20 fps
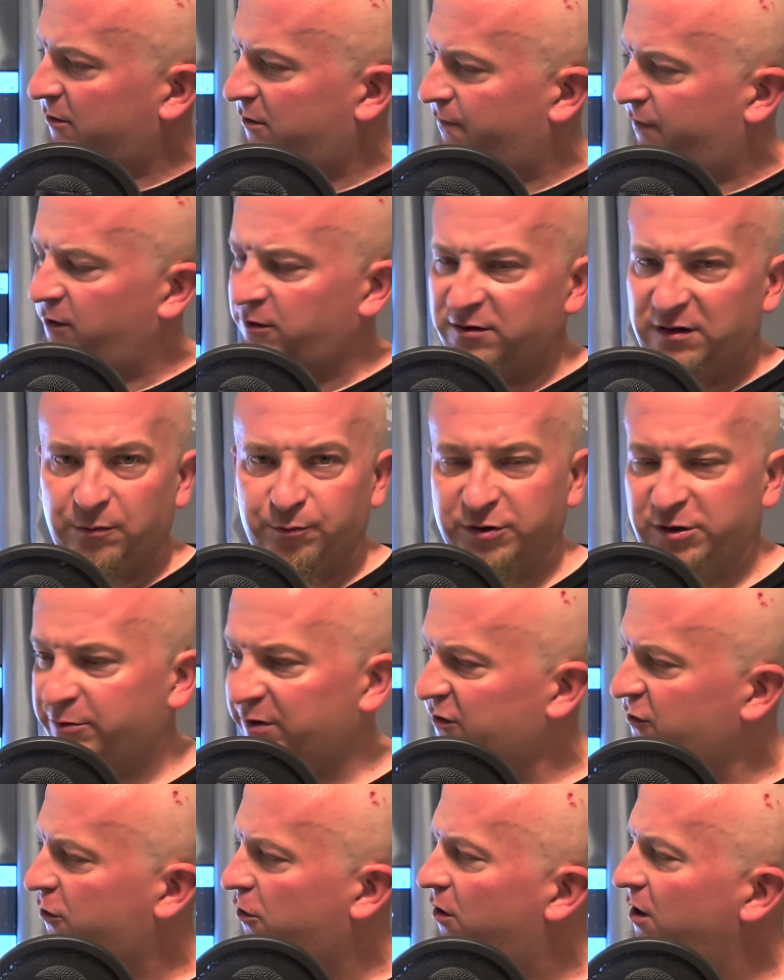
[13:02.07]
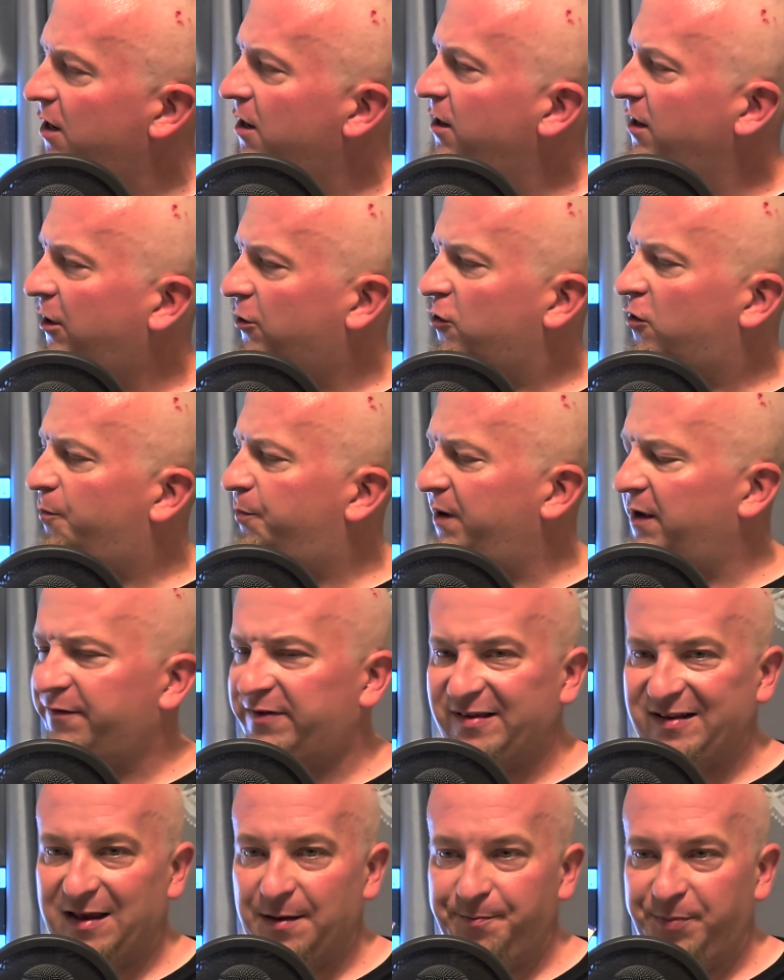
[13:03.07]
to wygląda pudełeczko. Ja to kupiłem w
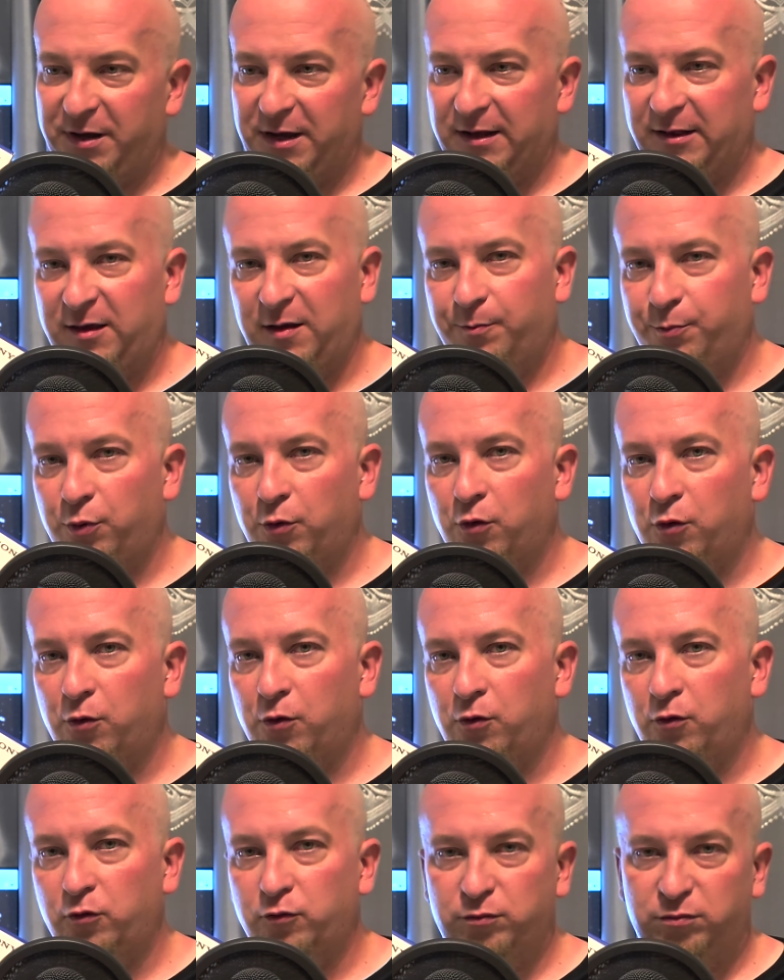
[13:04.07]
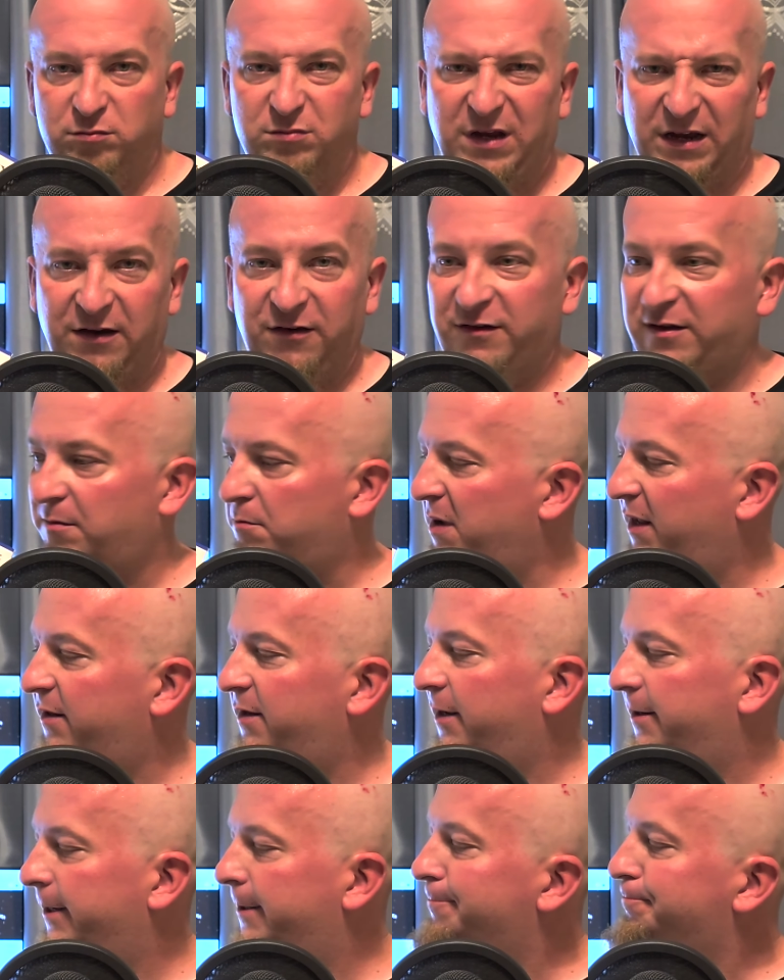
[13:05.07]
sklepie typu jakiś tam
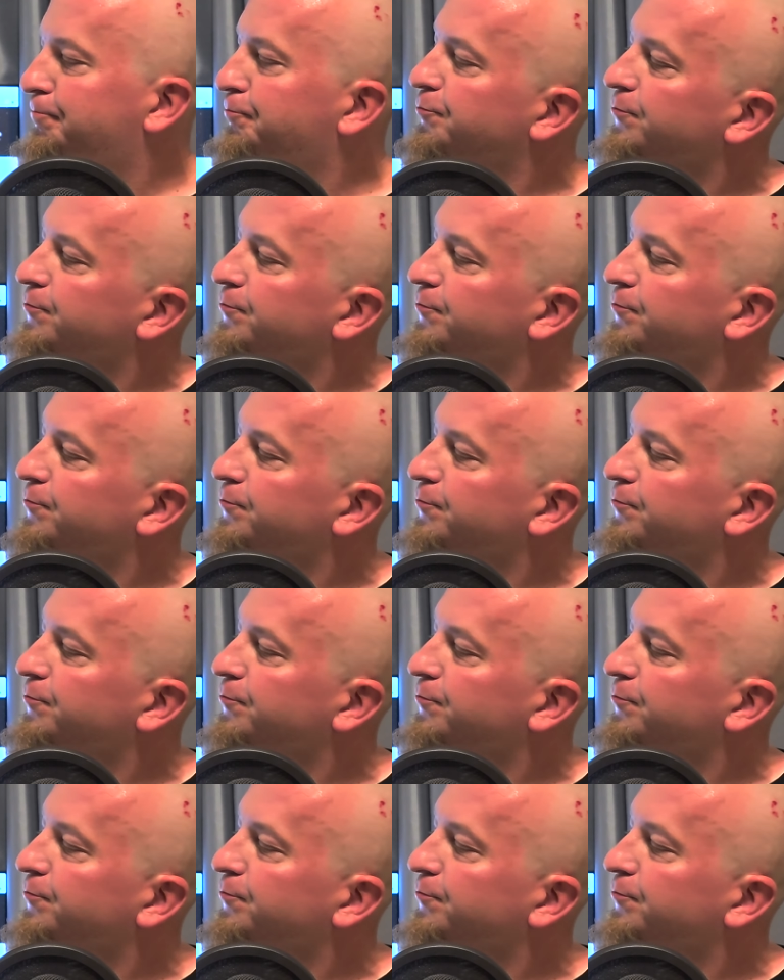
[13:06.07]
media, nie?